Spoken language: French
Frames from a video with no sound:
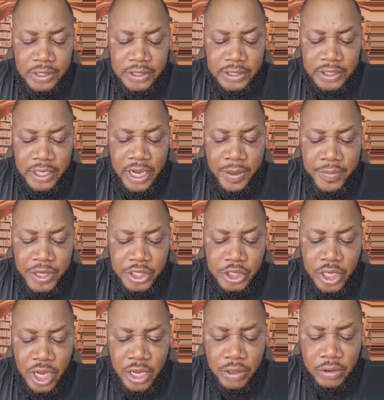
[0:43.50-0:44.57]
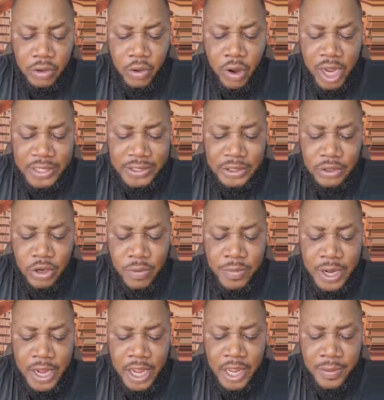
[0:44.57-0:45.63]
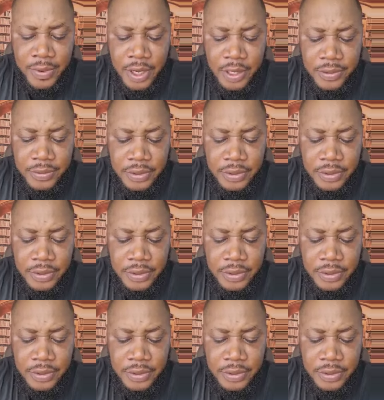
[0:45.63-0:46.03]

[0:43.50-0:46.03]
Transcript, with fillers: Si les méchants croissent comme l'herbe,